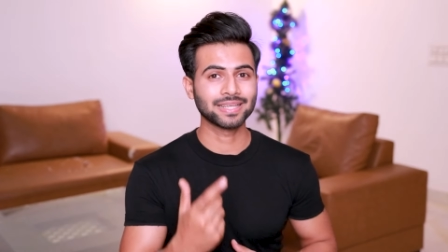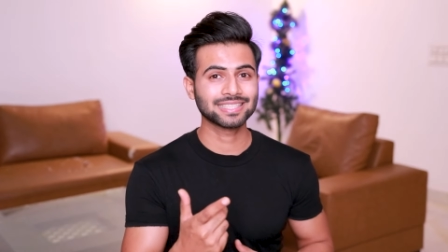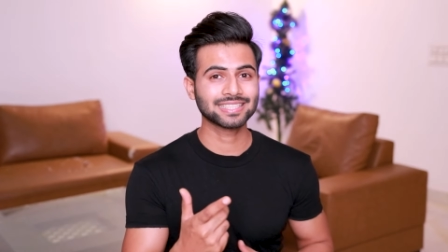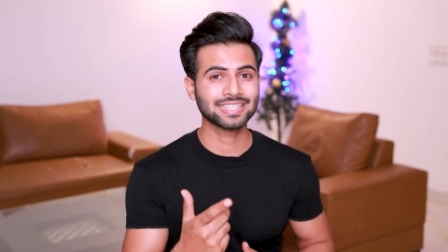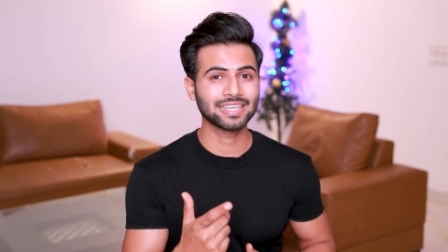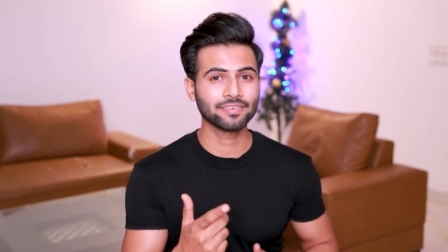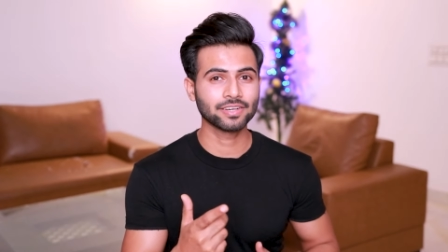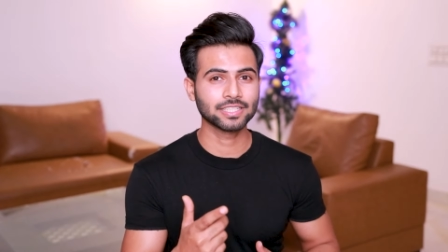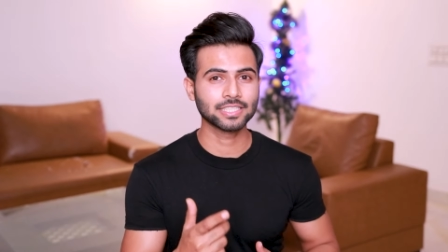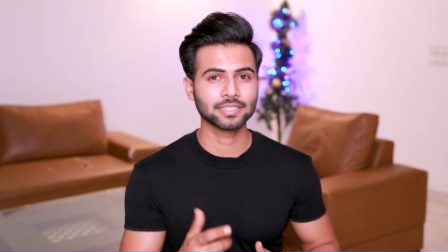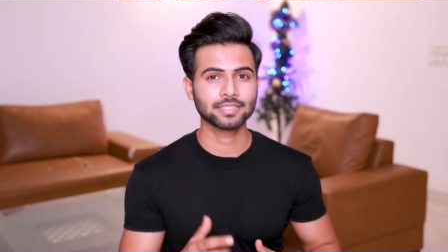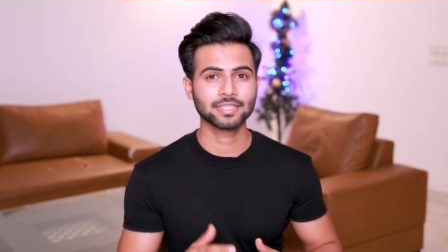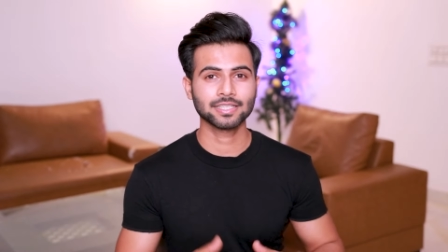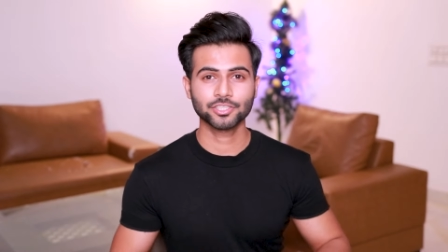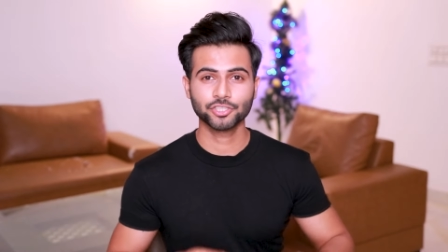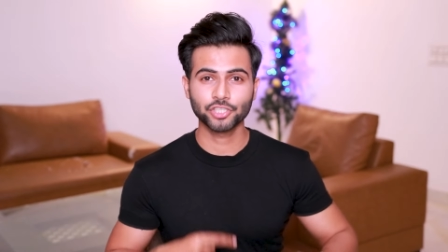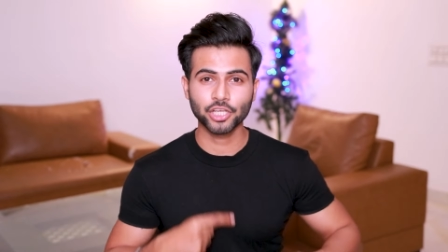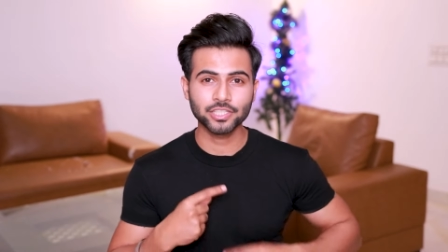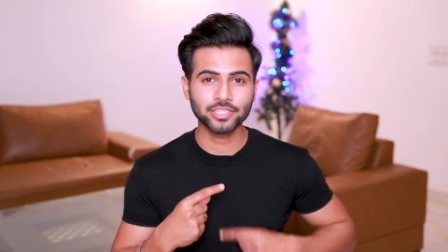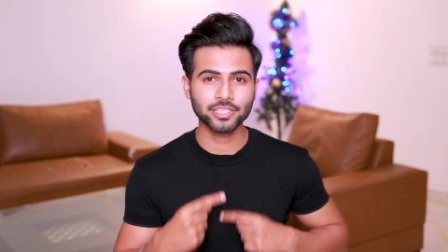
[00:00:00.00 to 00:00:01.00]
इसकी वजह से
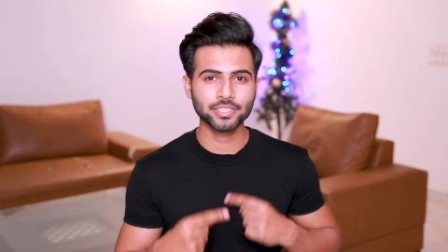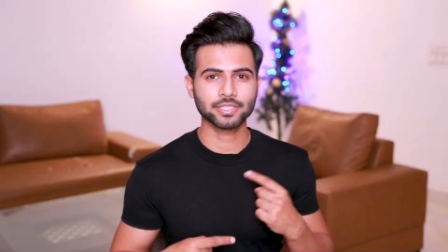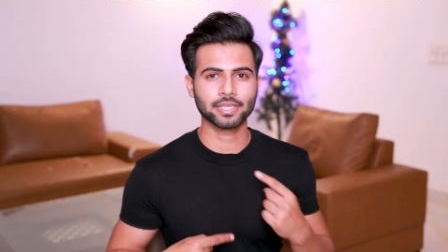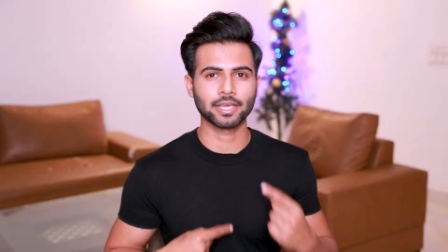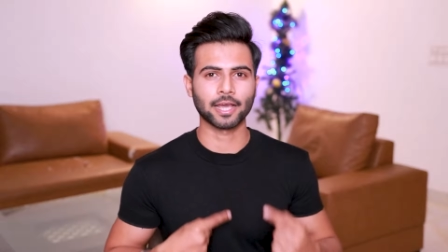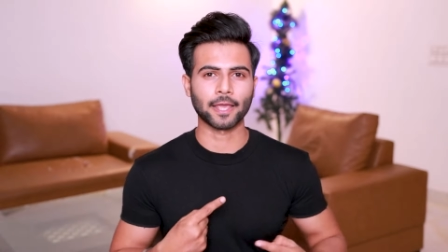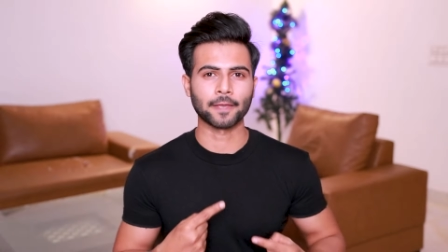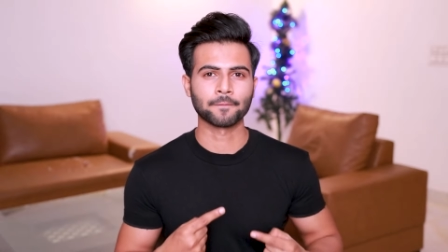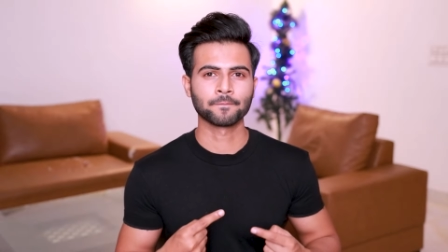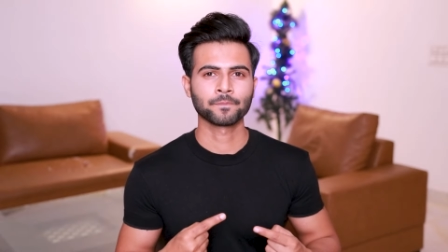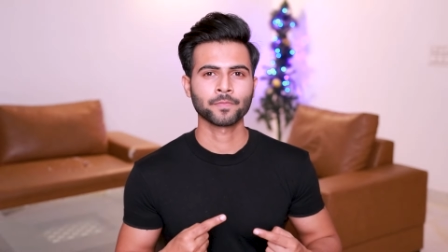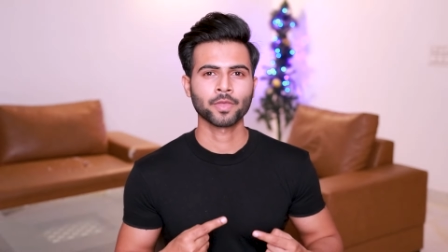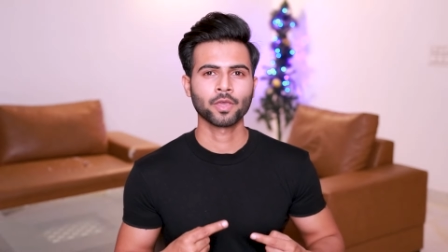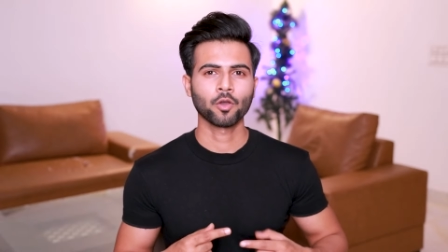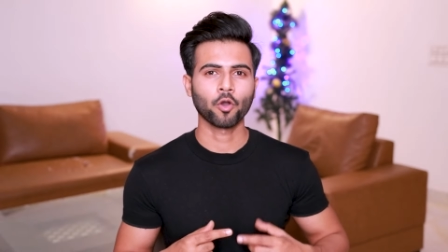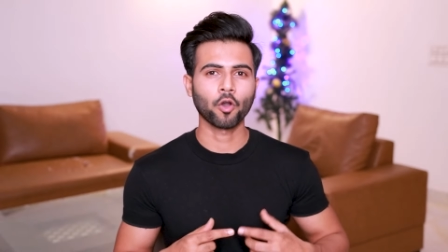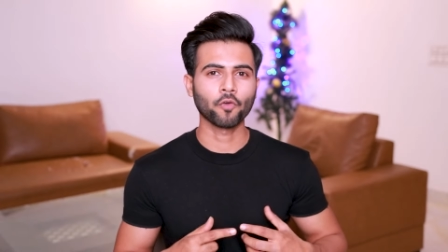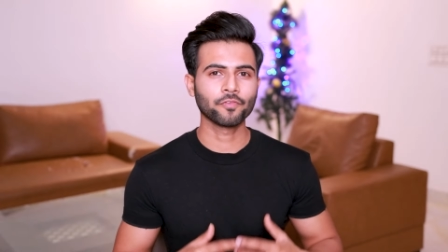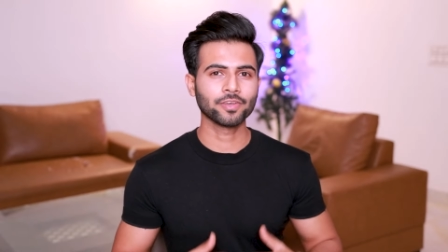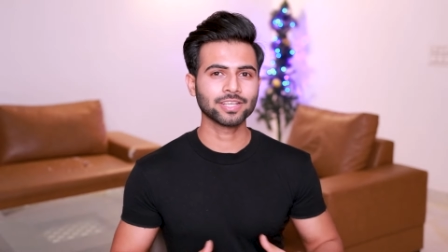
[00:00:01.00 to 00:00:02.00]
चेंजेस क्या है
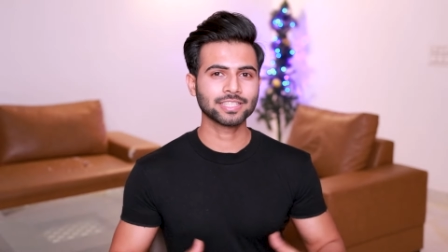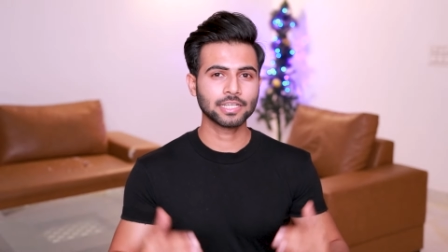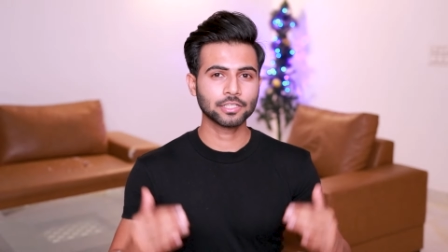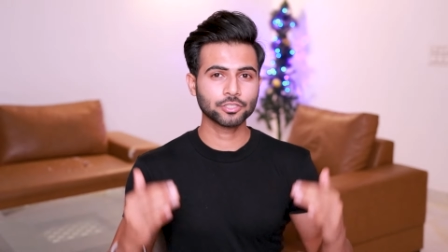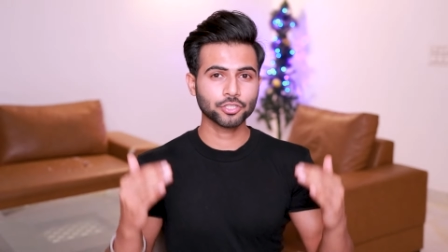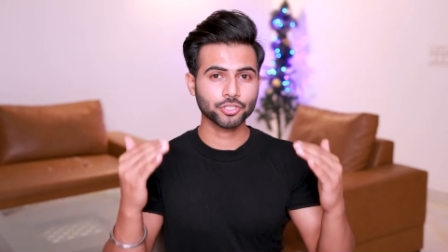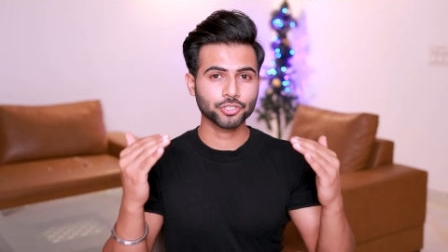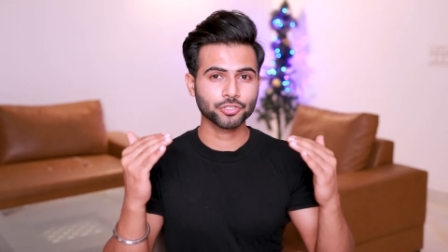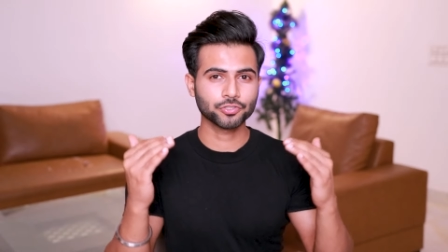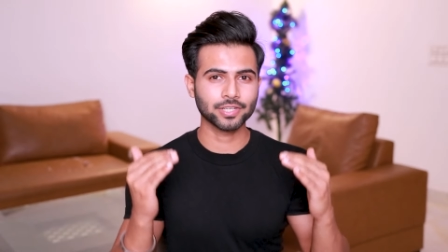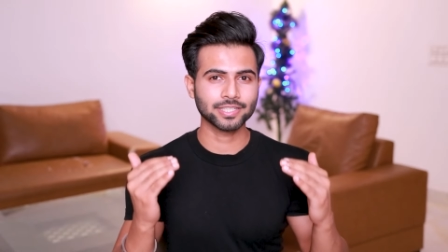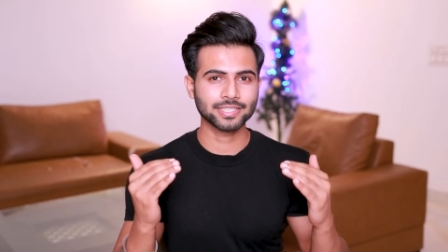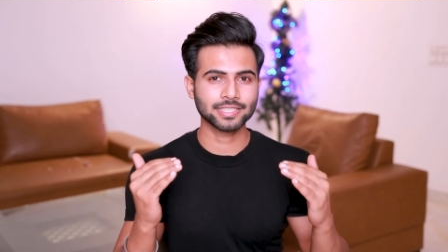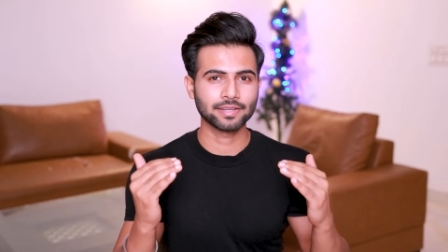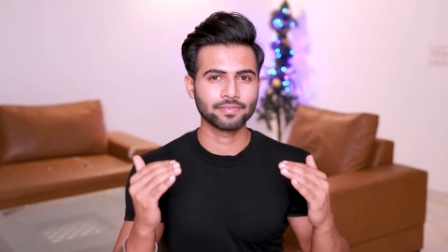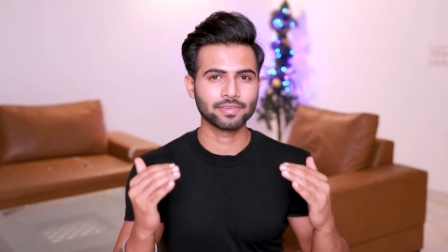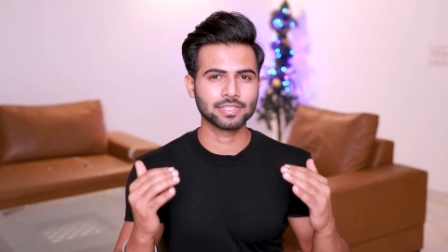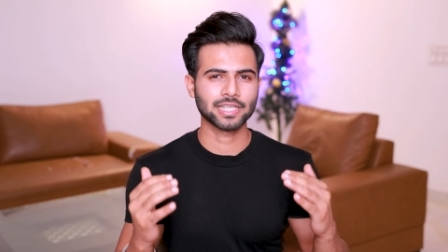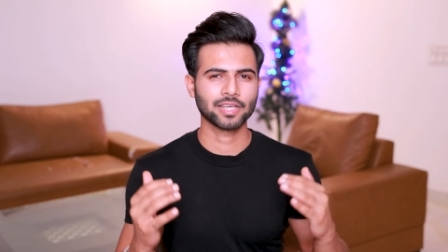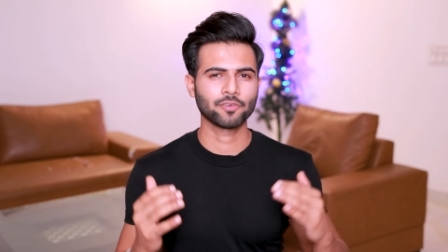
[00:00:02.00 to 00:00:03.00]
ऑब्वियसली जो स्ट्रेस
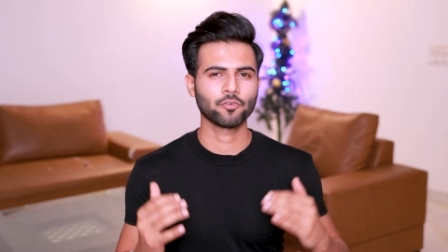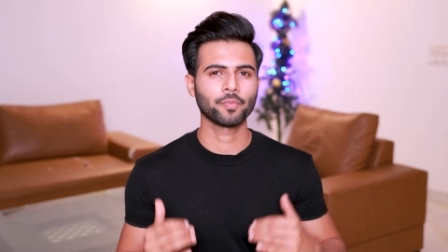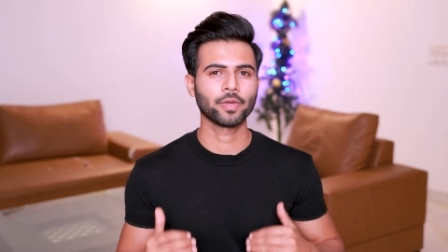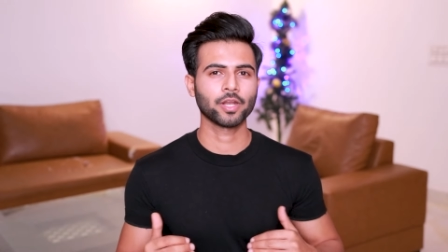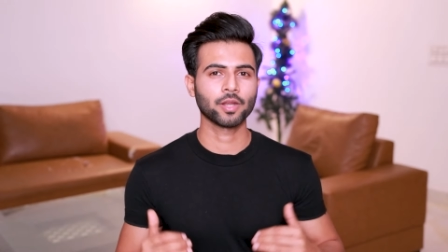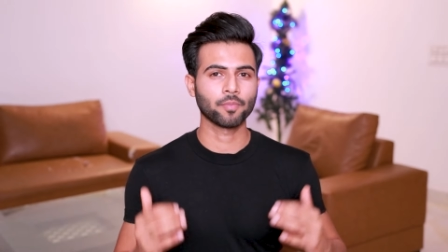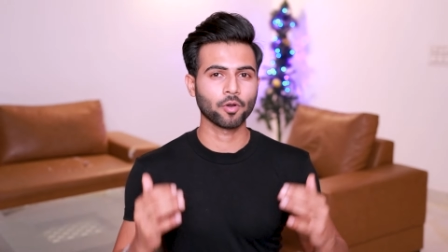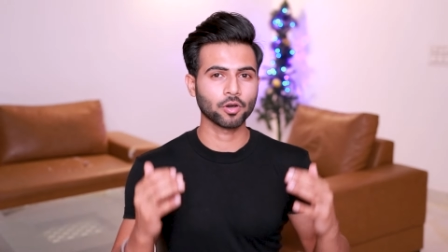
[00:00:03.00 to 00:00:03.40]
लेवल्स है वो मेरे